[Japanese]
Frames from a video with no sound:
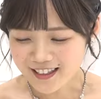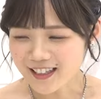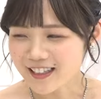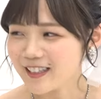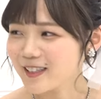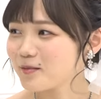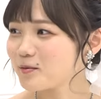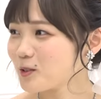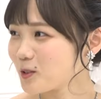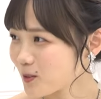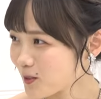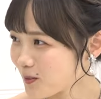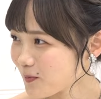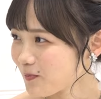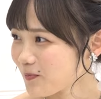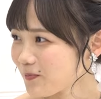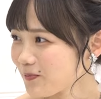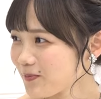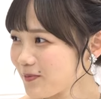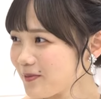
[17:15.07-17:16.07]
彼も
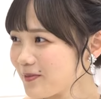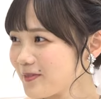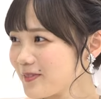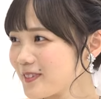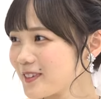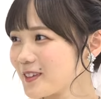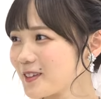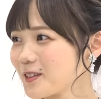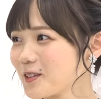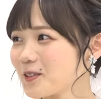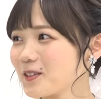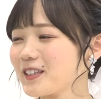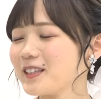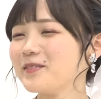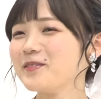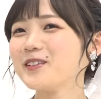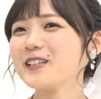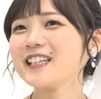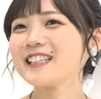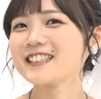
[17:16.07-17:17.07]
とて
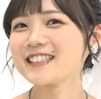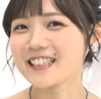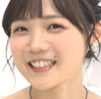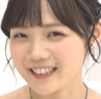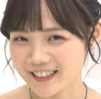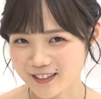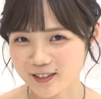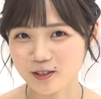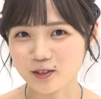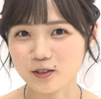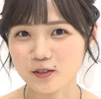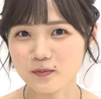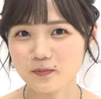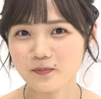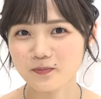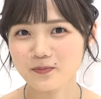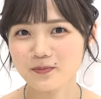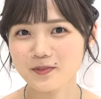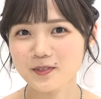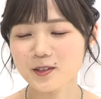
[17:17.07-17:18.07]
も優しく、
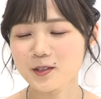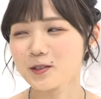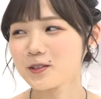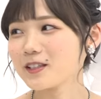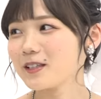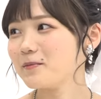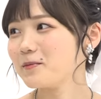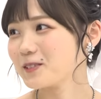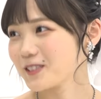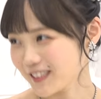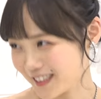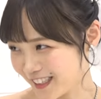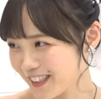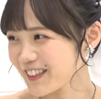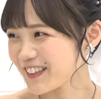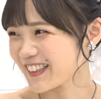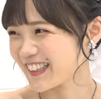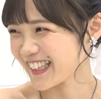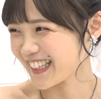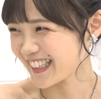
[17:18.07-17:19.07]
うん、とても強いよ